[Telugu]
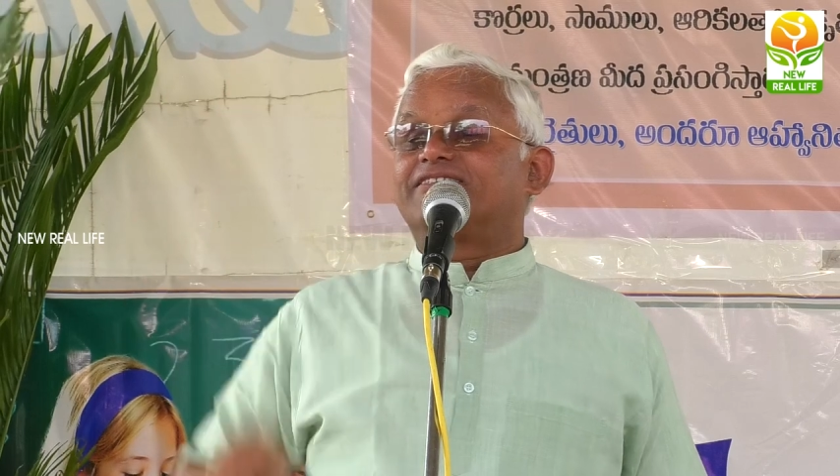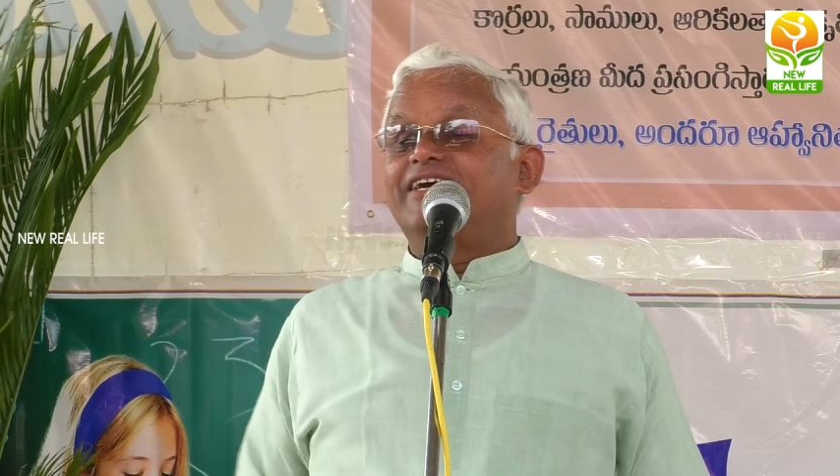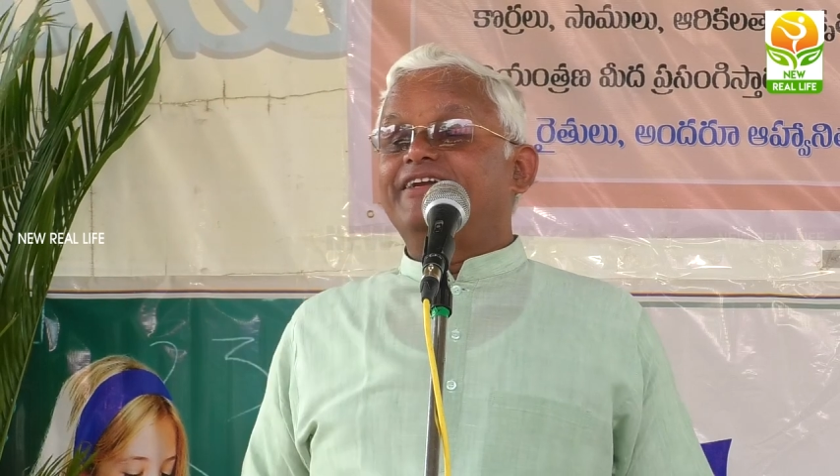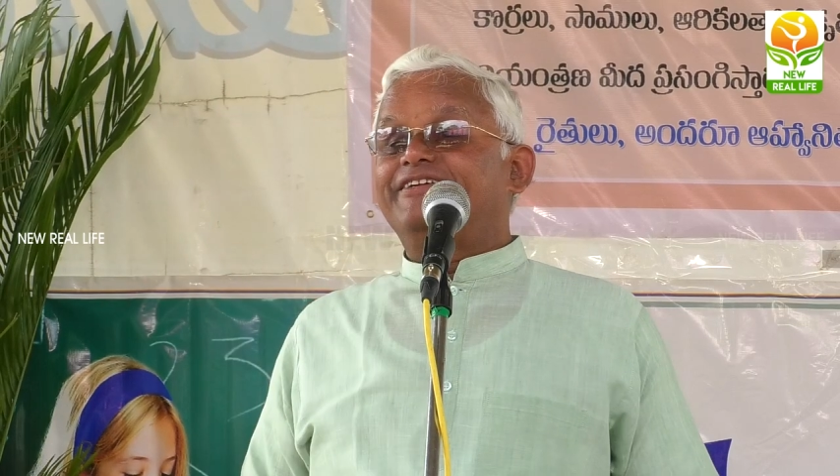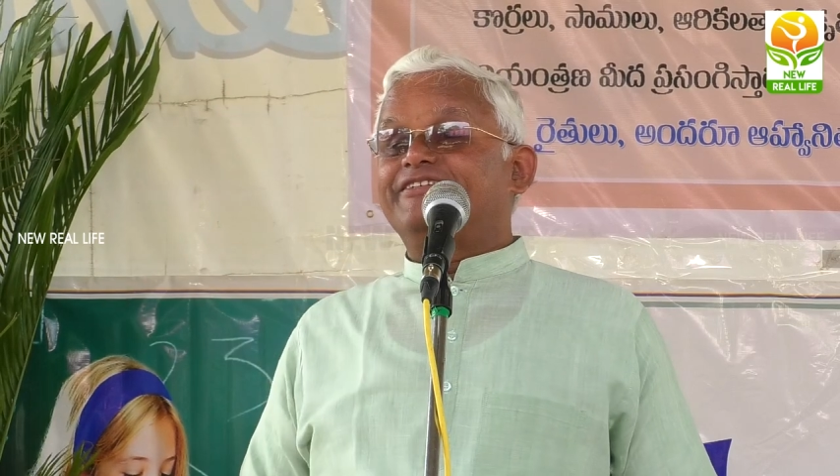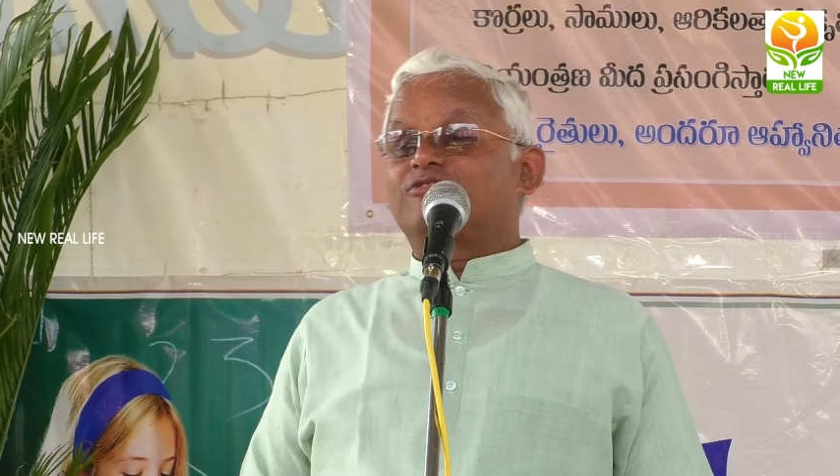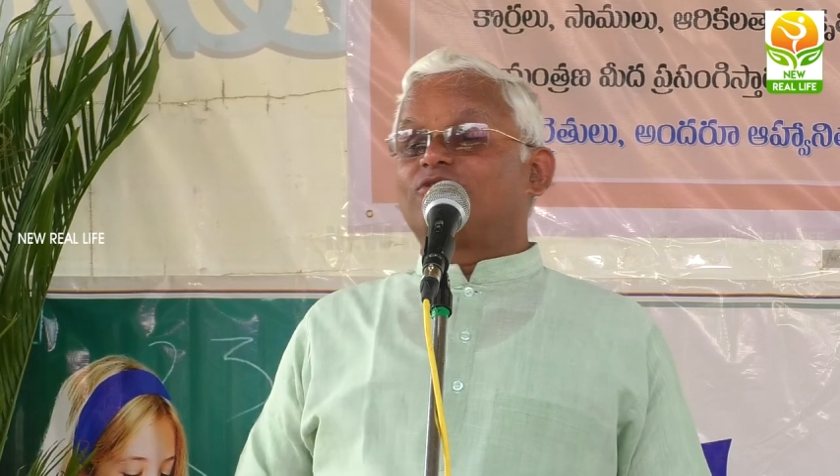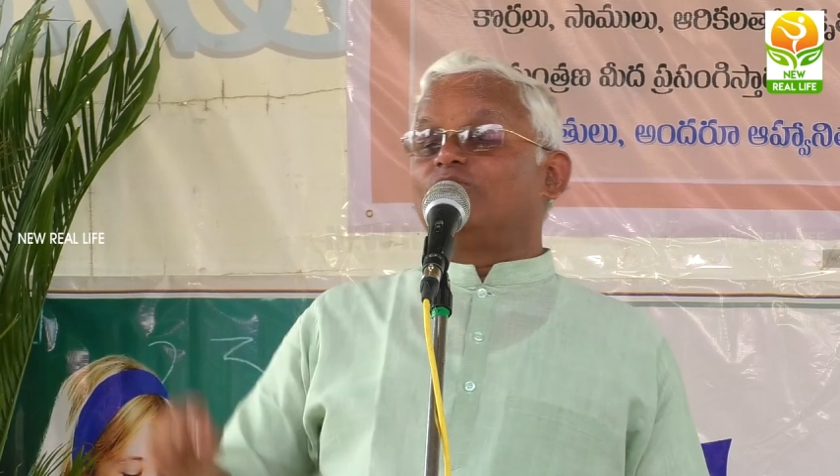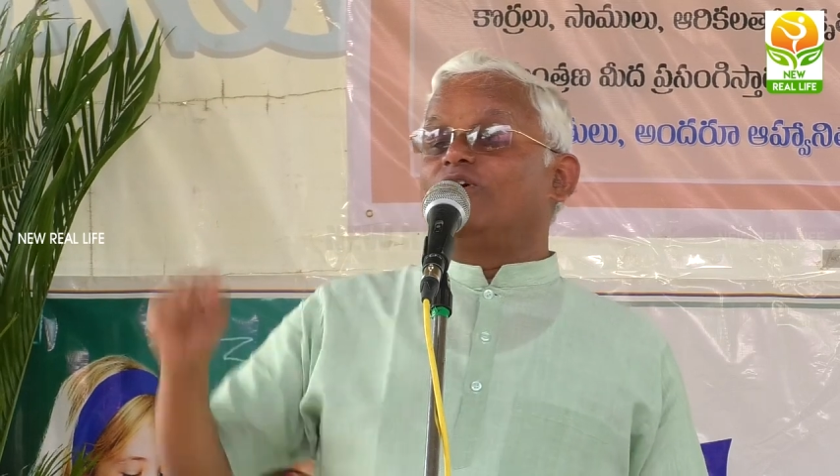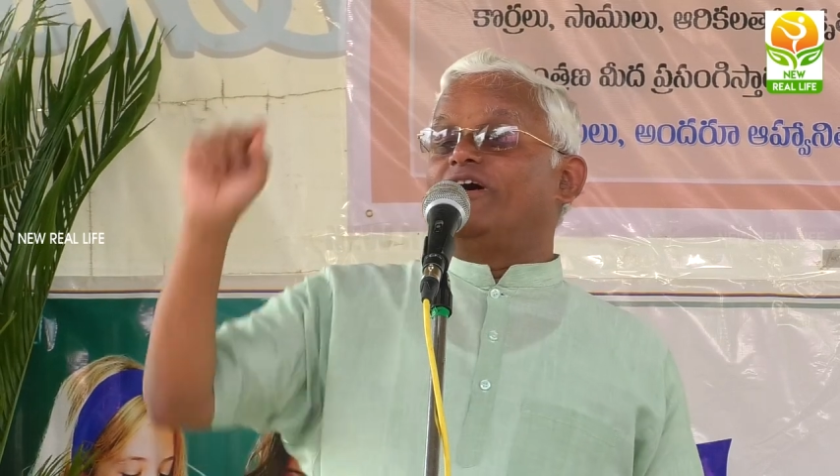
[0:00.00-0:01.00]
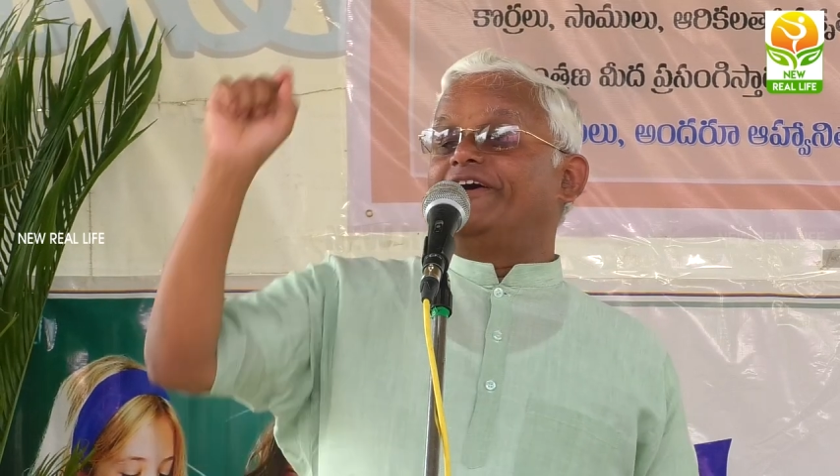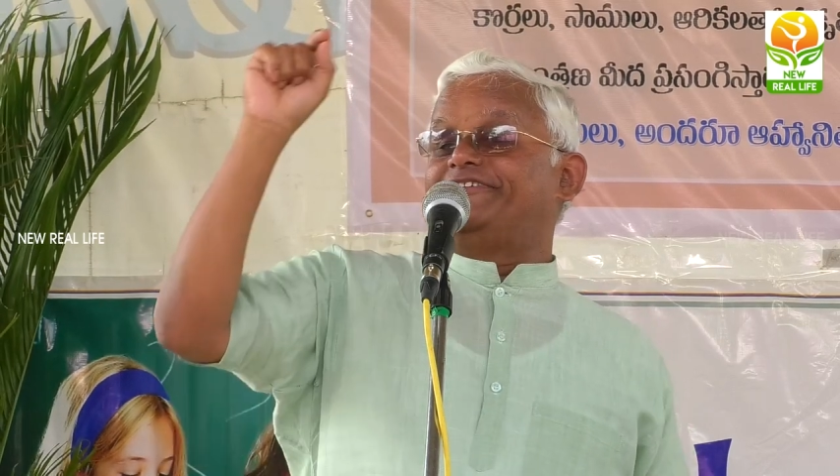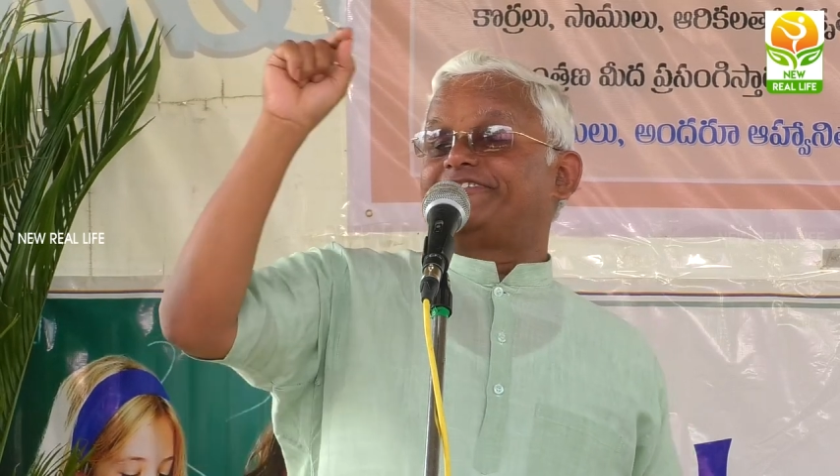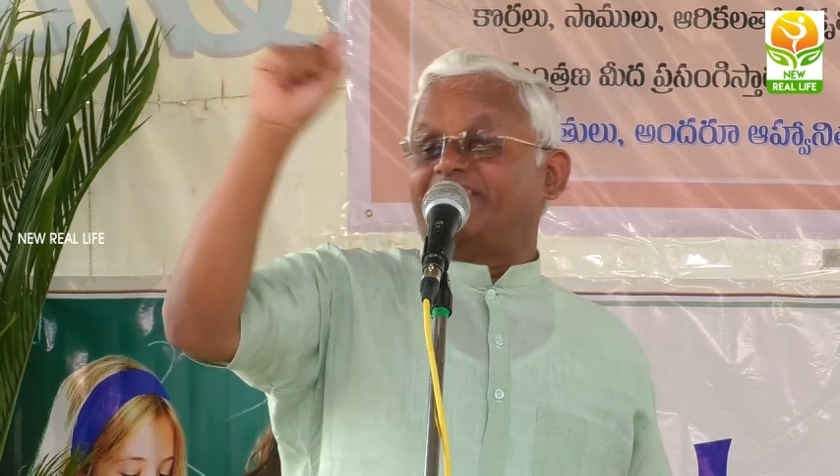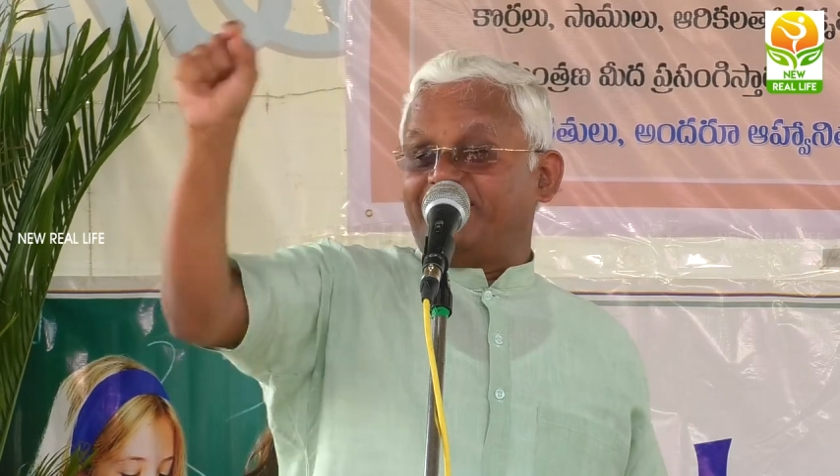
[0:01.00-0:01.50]
సైంటిస్టులు
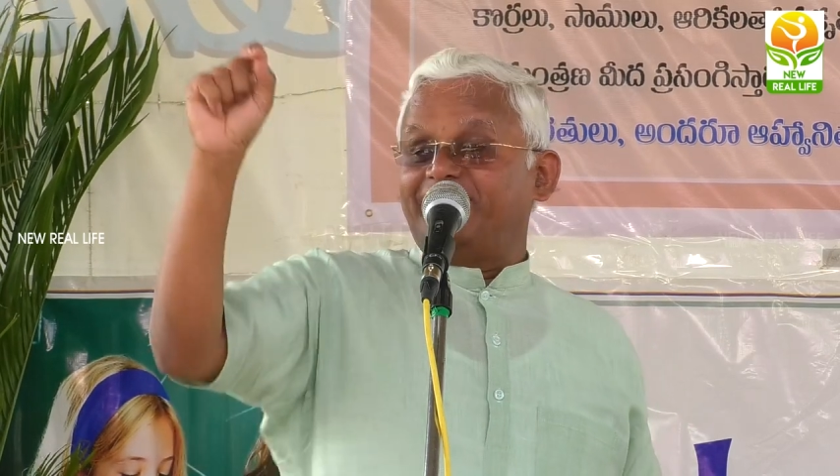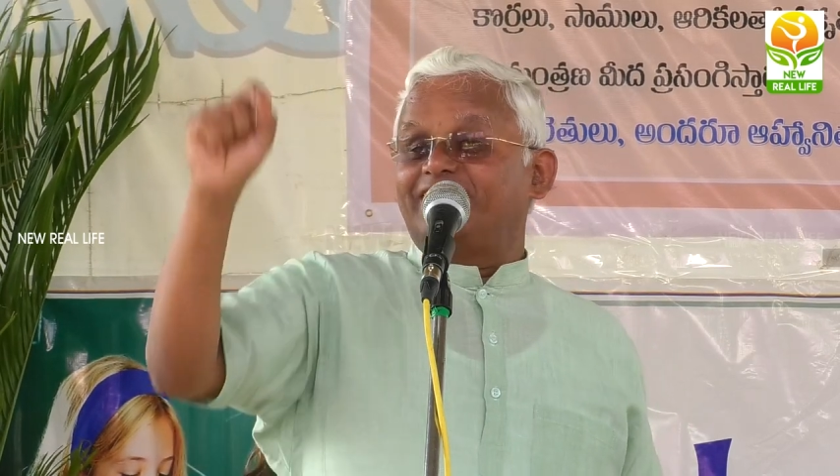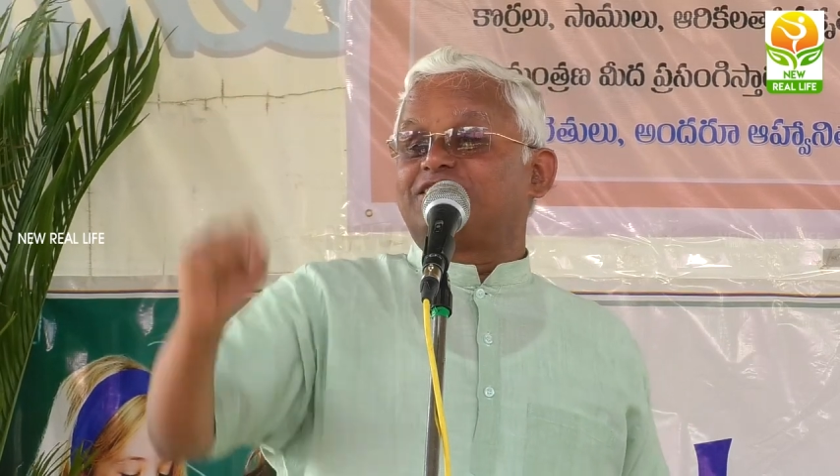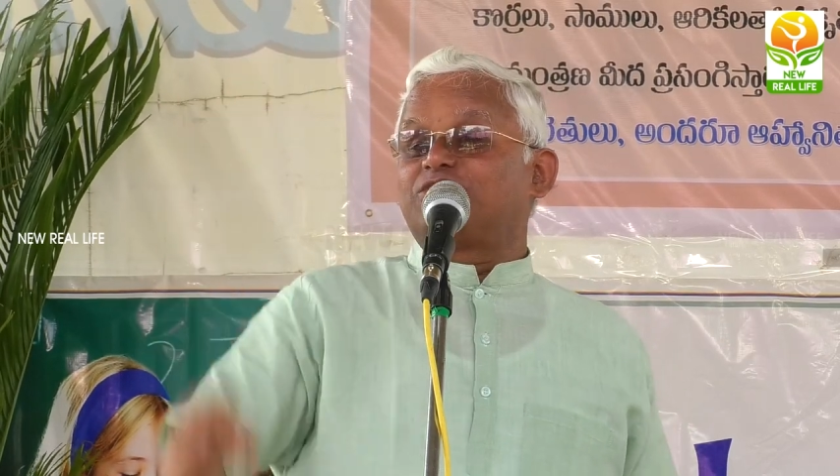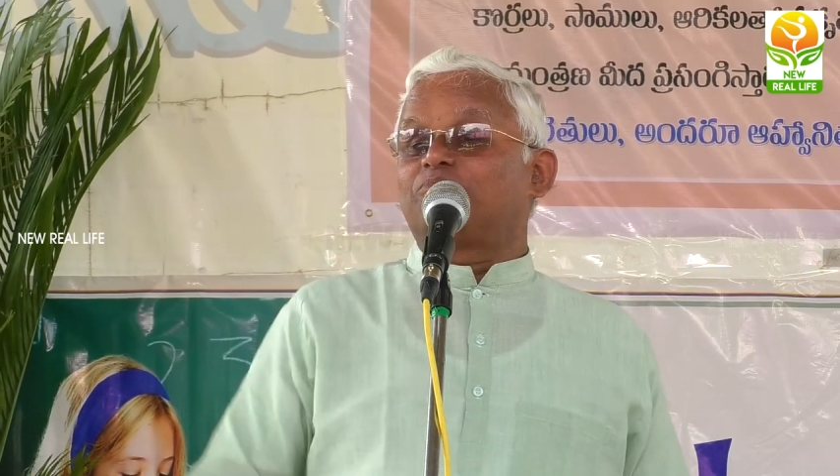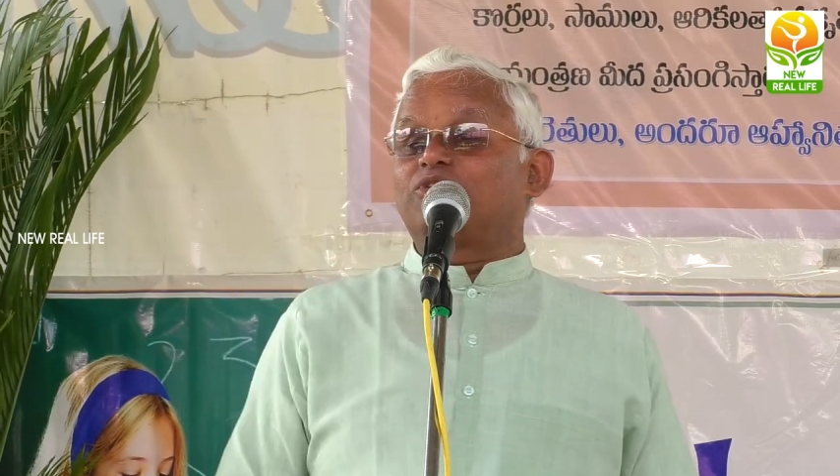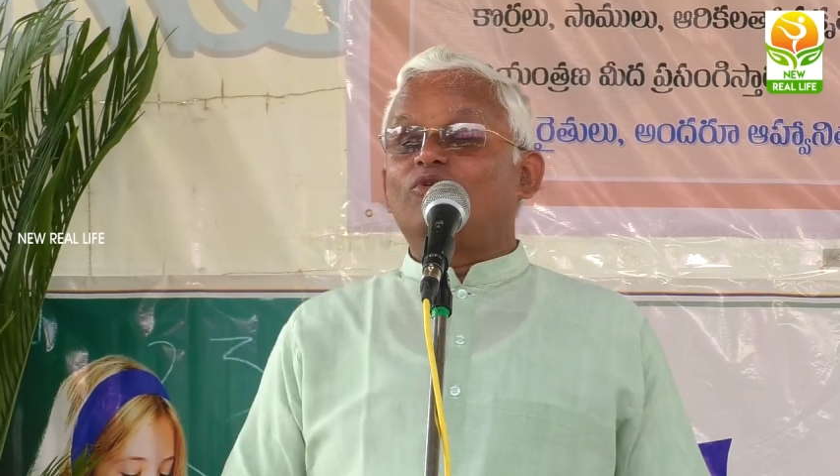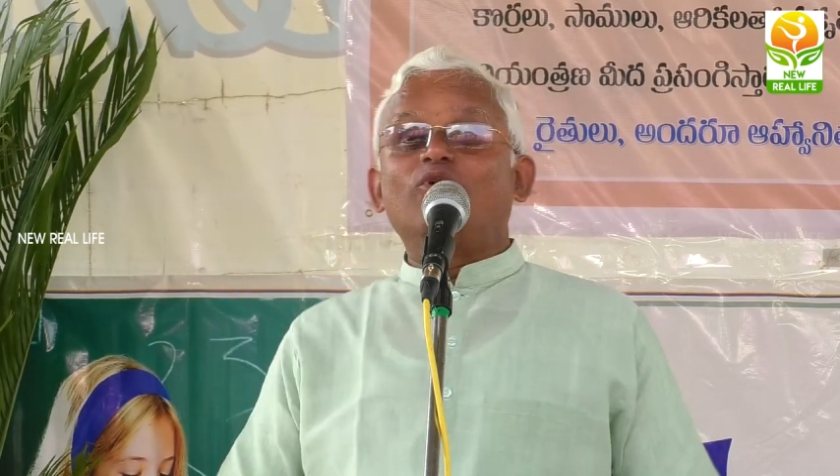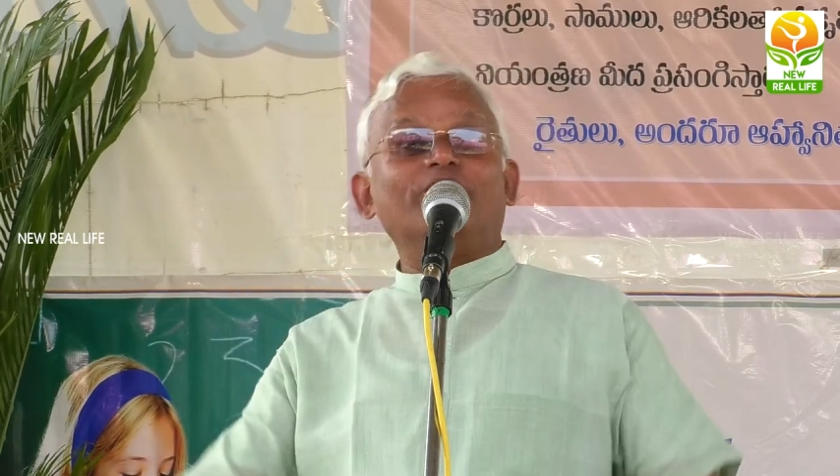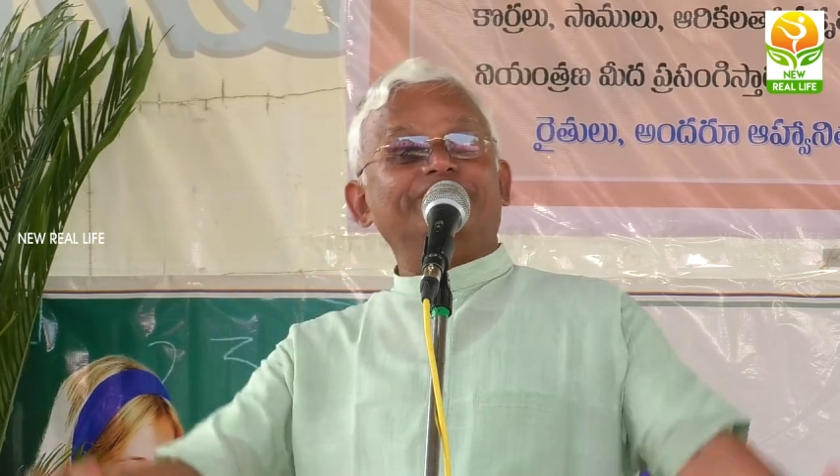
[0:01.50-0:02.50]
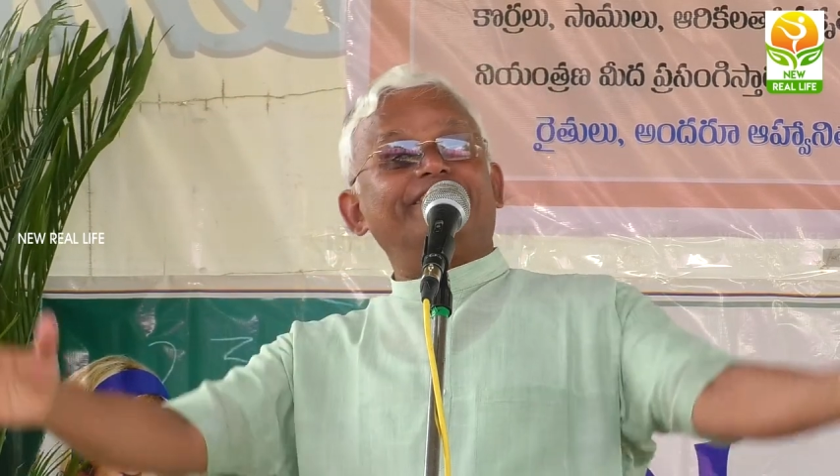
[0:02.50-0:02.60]
అది సరి అని చెప్తే ఓ